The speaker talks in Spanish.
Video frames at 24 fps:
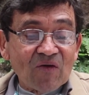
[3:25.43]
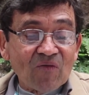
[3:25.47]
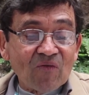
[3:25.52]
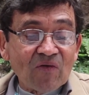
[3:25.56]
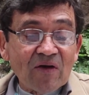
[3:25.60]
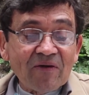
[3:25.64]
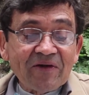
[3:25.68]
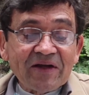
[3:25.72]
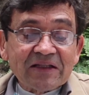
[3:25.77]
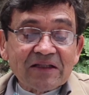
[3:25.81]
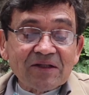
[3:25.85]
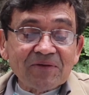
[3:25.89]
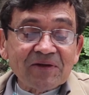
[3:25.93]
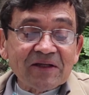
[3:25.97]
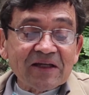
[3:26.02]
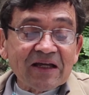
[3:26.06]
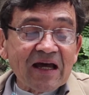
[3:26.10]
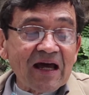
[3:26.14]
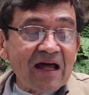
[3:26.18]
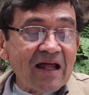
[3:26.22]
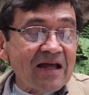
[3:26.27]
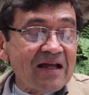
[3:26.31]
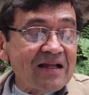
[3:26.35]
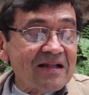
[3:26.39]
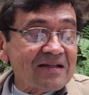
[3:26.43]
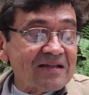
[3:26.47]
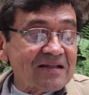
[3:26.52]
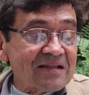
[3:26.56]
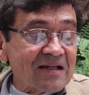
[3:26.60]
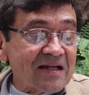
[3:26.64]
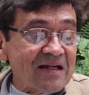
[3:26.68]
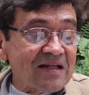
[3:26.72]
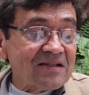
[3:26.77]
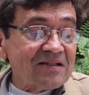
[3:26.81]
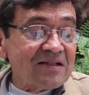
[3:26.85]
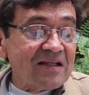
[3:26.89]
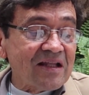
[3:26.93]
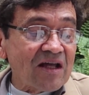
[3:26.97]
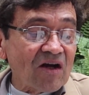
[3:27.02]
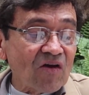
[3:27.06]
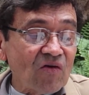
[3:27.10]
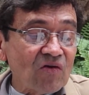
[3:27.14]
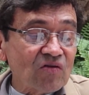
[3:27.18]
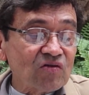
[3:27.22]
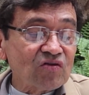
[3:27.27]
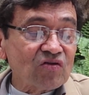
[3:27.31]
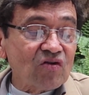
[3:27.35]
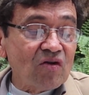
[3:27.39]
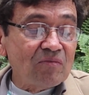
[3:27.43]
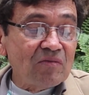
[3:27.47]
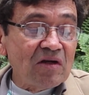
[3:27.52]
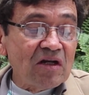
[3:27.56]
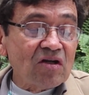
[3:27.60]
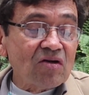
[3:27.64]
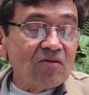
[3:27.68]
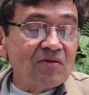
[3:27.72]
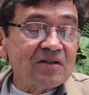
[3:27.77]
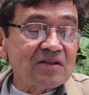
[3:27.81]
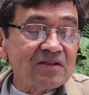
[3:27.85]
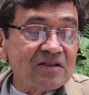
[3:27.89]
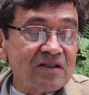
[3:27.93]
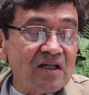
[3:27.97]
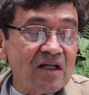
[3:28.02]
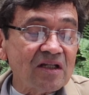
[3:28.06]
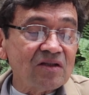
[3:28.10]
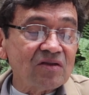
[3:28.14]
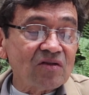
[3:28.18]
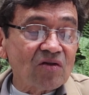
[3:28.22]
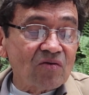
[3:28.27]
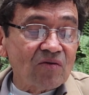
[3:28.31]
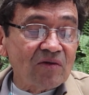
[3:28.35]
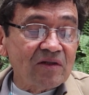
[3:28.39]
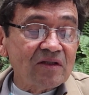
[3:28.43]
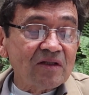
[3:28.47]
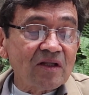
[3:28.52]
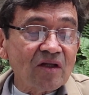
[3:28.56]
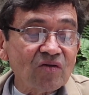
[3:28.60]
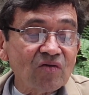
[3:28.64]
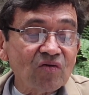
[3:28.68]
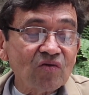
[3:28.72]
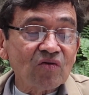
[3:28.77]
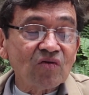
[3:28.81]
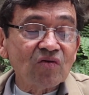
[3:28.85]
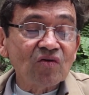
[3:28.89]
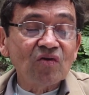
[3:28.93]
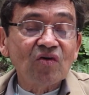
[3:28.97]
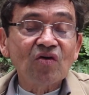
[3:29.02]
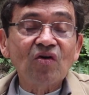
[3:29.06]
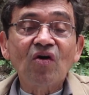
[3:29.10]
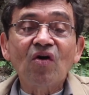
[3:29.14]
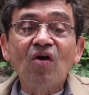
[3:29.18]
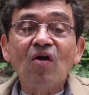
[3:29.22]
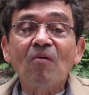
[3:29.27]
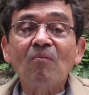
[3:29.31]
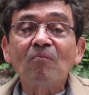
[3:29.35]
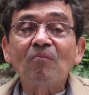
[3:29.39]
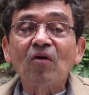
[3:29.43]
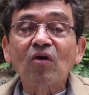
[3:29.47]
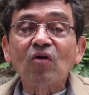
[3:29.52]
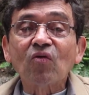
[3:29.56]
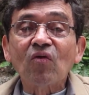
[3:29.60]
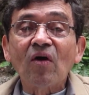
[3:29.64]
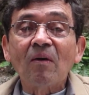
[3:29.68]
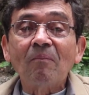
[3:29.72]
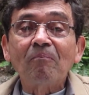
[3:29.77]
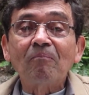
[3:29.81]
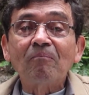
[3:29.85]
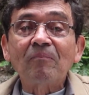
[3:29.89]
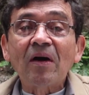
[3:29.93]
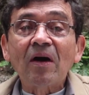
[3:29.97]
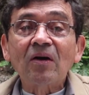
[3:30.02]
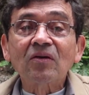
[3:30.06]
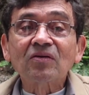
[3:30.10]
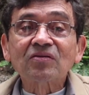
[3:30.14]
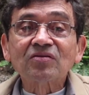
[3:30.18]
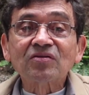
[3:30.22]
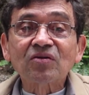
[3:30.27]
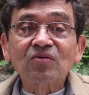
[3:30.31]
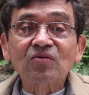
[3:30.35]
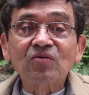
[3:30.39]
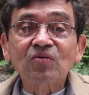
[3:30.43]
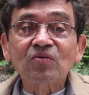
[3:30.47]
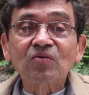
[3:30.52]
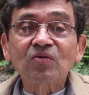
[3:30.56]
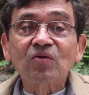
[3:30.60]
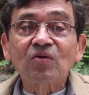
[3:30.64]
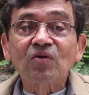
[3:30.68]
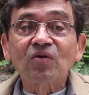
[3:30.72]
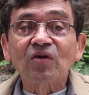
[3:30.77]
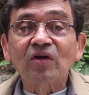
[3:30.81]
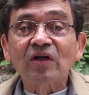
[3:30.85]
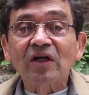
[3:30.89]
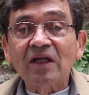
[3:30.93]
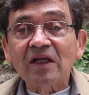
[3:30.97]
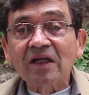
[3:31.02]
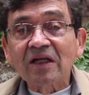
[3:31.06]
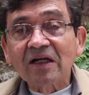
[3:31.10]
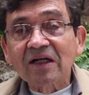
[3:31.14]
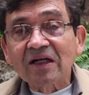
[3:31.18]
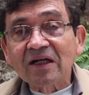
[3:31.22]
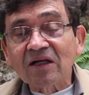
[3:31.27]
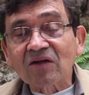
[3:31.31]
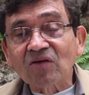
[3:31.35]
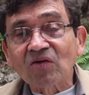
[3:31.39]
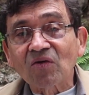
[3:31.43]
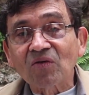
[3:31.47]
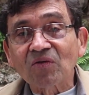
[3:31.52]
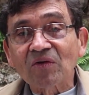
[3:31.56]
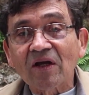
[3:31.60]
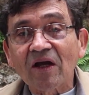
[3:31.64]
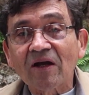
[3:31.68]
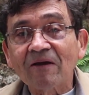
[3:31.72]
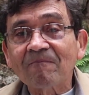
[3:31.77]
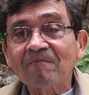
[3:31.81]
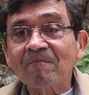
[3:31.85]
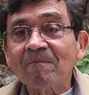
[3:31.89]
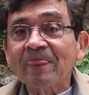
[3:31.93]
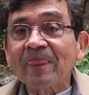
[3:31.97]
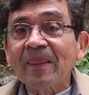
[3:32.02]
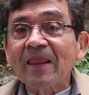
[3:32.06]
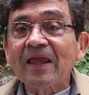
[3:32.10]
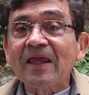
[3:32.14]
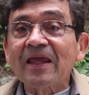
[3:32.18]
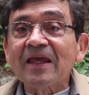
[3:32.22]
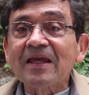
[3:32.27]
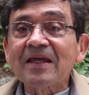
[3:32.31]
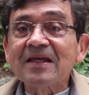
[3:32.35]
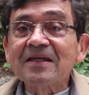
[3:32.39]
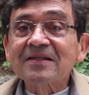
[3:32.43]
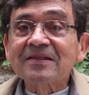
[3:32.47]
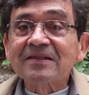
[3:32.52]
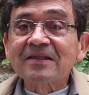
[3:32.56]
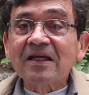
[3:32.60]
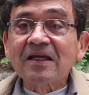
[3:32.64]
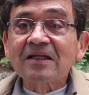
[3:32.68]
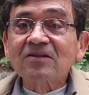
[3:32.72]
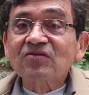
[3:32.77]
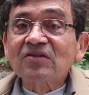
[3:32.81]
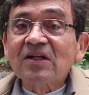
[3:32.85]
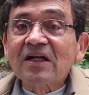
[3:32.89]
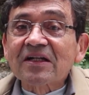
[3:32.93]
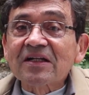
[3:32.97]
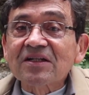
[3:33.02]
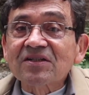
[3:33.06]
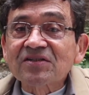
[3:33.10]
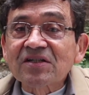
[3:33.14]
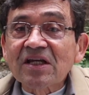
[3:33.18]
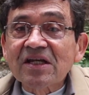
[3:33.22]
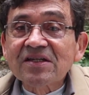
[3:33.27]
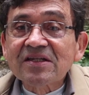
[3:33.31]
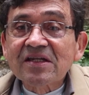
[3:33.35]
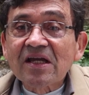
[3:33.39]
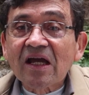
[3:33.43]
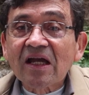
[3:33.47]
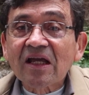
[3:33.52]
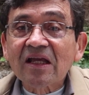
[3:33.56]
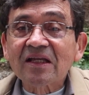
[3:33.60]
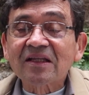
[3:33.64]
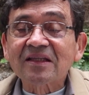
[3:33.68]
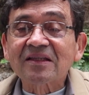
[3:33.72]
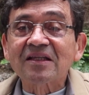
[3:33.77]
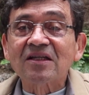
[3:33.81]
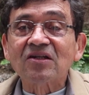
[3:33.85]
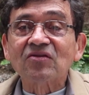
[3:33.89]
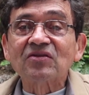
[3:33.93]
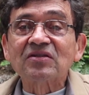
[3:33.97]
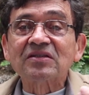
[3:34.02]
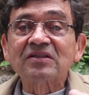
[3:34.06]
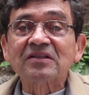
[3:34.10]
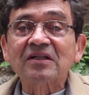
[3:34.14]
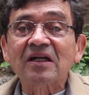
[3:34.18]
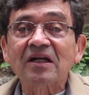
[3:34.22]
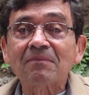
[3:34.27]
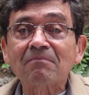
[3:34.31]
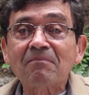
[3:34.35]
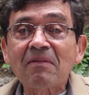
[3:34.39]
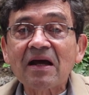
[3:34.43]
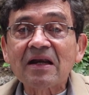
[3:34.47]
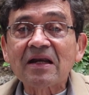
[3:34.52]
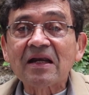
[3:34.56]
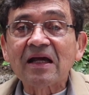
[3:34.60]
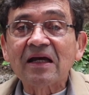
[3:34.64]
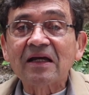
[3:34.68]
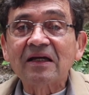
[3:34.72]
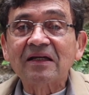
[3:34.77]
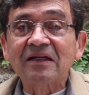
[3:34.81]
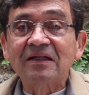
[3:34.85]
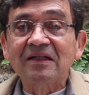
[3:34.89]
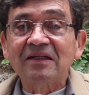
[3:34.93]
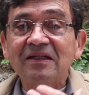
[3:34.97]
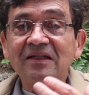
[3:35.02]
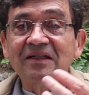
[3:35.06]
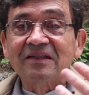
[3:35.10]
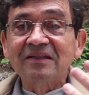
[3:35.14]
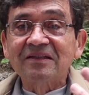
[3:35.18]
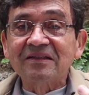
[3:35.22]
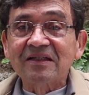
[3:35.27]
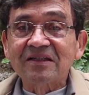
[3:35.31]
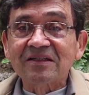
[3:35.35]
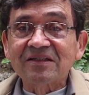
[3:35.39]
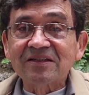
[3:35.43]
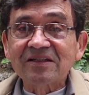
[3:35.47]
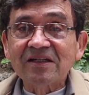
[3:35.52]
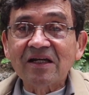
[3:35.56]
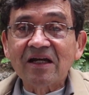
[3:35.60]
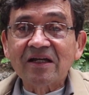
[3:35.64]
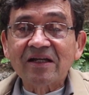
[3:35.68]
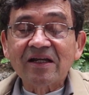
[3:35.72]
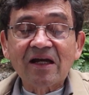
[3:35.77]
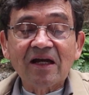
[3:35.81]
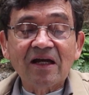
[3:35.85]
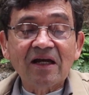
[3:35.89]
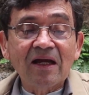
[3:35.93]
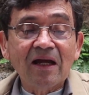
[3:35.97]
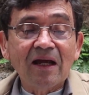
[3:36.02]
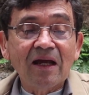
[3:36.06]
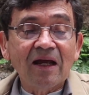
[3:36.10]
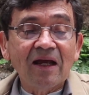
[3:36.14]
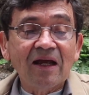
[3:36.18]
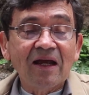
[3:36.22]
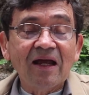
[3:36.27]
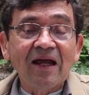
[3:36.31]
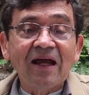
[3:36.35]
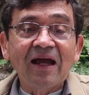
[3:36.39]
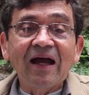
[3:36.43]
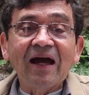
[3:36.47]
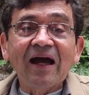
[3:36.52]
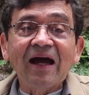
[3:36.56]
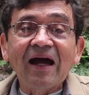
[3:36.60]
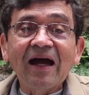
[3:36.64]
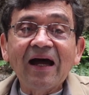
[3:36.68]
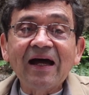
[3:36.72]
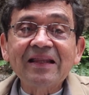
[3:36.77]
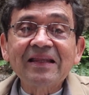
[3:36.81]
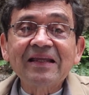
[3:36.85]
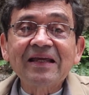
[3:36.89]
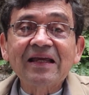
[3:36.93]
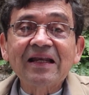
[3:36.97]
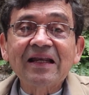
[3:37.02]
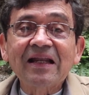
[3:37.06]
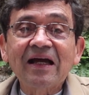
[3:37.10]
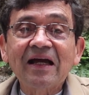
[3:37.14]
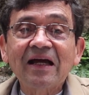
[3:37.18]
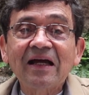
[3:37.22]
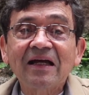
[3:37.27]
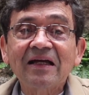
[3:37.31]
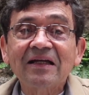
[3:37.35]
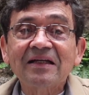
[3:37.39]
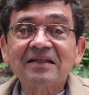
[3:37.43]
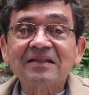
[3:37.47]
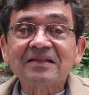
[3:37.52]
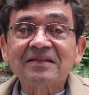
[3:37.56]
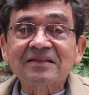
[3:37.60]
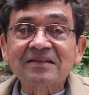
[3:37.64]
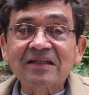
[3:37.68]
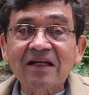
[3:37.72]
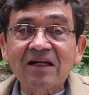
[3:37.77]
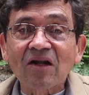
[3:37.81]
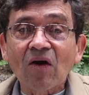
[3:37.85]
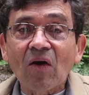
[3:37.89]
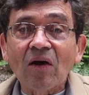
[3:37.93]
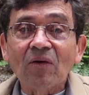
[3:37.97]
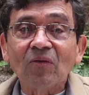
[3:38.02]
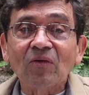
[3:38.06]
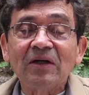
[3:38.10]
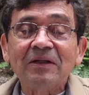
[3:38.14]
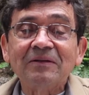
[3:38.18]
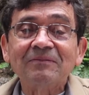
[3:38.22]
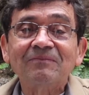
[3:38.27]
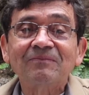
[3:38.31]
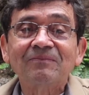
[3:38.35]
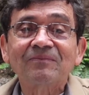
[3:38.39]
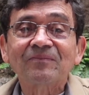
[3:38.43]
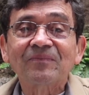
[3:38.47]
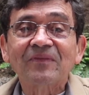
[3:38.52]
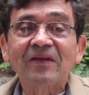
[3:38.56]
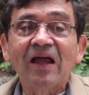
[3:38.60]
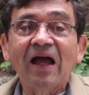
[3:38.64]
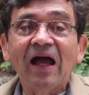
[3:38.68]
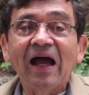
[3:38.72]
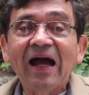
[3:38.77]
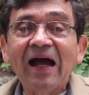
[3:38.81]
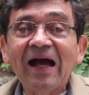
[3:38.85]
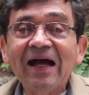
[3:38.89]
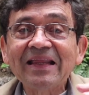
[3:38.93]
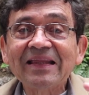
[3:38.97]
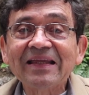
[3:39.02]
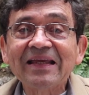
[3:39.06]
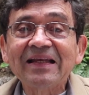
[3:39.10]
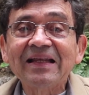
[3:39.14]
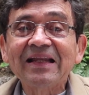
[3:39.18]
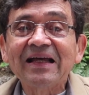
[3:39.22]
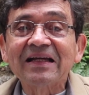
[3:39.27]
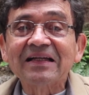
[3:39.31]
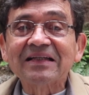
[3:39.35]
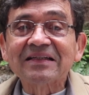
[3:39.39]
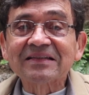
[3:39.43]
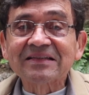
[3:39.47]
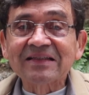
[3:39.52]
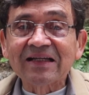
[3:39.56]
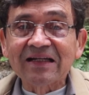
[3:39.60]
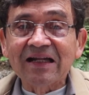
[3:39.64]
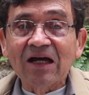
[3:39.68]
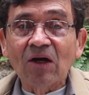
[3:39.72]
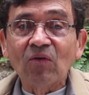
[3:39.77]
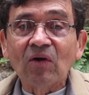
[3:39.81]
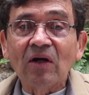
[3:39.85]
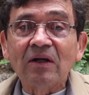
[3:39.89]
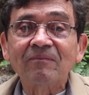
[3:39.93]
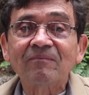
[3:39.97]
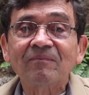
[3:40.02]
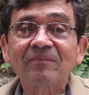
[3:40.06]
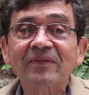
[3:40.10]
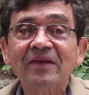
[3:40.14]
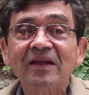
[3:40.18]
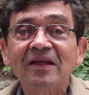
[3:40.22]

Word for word: Fue beatificada el 13 de agosto de 1991 por Juan Pablo II en Cracovia. Esta es una reseña de nuestra hermana terciaria Ángela Salagua. Ángela Salagua.